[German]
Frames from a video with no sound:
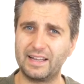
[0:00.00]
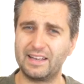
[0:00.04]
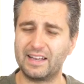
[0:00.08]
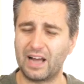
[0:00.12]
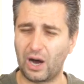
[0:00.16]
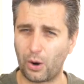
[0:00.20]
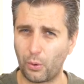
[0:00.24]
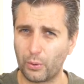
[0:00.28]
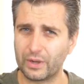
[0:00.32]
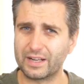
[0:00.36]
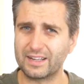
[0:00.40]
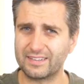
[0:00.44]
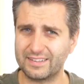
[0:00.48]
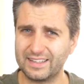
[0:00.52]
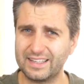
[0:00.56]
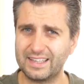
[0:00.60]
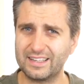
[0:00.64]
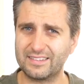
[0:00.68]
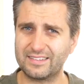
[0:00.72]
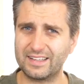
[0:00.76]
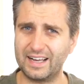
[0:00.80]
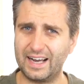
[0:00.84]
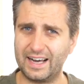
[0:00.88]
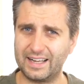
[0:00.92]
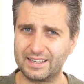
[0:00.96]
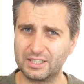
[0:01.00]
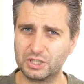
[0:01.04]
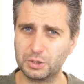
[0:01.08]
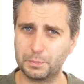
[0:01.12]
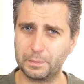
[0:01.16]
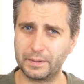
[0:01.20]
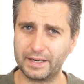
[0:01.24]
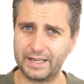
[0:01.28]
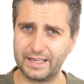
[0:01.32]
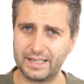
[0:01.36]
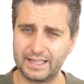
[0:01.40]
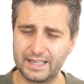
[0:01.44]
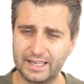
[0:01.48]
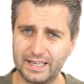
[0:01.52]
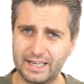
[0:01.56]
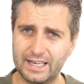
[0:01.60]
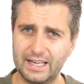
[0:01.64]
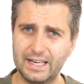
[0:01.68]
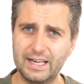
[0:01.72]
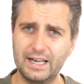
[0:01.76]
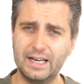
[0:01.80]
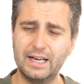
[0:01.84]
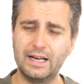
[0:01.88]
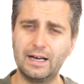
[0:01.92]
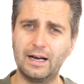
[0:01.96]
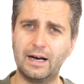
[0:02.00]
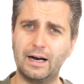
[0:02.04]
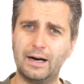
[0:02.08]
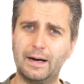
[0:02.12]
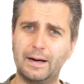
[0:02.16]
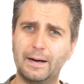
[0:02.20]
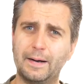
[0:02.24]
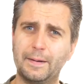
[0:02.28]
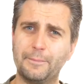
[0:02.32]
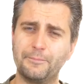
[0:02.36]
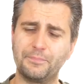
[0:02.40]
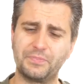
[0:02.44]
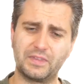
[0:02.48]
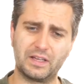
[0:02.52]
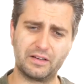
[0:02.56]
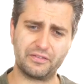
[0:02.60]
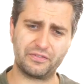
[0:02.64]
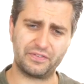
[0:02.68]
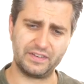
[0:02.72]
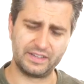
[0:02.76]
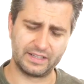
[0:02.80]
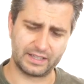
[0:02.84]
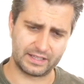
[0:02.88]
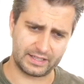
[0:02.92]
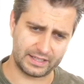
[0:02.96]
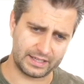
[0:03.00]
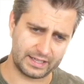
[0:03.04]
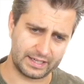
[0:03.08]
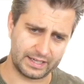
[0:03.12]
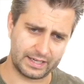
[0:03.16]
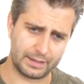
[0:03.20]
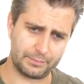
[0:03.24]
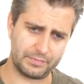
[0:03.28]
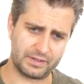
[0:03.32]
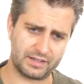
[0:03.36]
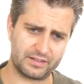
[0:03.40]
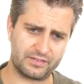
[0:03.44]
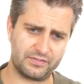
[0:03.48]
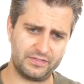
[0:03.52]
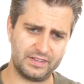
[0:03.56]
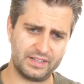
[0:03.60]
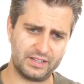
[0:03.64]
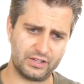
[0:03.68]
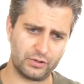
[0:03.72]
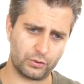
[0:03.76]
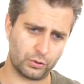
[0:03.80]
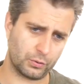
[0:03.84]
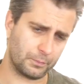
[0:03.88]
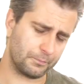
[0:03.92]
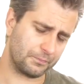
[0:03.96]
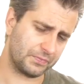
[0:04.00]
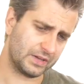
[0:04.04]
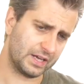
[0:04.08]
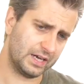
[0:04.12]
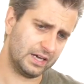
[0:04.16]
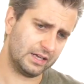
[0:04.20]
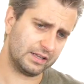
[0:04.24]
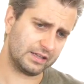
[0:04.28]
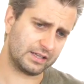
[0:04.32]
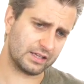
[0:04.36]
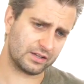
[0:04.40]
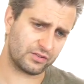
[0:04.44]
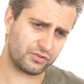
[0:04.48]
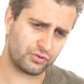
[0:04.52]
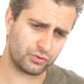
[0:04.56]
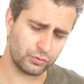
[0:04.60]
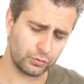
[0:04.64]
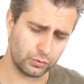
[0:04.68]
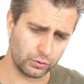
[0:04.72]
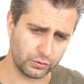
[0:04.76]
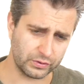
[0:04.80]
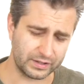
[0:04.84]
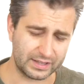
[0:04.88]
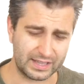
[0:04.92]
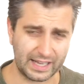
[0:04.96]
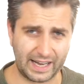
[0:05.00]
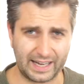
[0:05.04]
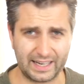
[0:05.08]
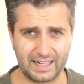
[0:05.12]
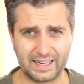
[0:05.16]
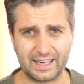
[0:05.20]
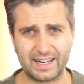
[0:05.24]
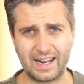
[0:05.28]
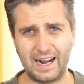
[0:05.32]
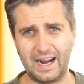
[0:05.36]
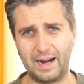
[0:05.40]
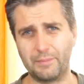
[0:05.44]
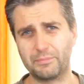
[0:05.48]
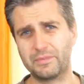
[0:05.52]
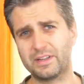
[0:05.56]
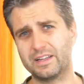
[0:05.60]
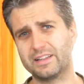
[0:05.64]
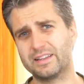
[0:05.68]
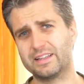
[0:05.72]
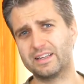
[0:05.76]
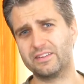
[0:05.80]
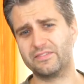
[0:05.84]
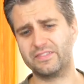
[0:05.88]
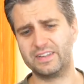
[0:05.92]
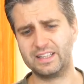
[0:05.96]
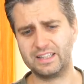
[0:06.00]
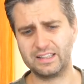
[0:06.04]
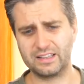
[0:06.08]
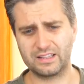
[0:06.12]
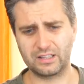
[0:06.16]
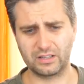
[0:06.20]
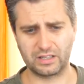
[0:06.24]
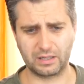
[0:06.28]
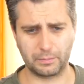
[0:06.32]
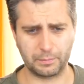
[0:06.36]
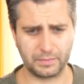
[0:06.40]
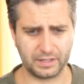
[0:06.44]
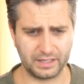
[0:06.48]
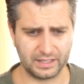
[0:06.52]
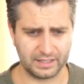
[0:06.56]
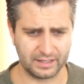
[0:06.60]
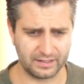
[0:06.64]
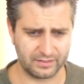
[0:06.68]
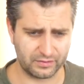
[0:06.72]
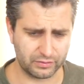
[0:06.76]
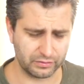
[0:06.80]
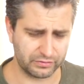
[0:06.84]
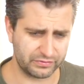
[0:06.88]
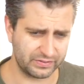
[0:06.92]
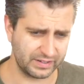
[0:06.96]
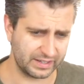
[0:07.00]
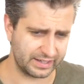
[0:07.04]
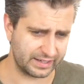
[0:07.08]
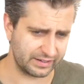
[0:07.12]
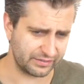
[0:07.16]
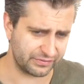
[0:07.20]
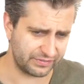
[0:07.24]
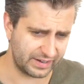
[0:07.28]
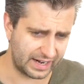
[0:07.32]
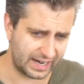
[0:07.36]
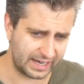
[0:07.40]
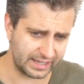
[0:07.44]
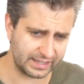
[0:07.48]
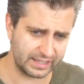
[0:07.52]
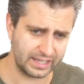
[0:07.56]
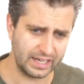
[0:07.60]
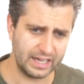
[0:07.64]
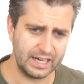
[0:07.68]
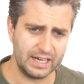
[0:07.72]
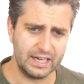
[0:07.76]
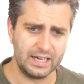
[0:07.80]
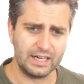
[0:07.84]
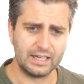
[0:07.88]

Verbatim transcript: genauer, das ich jetzt anspreche. Ähm, findet ihr hier eben das Video dazu. Und leider kam dann der Winter und dann bin ich nicht so viel gefahren.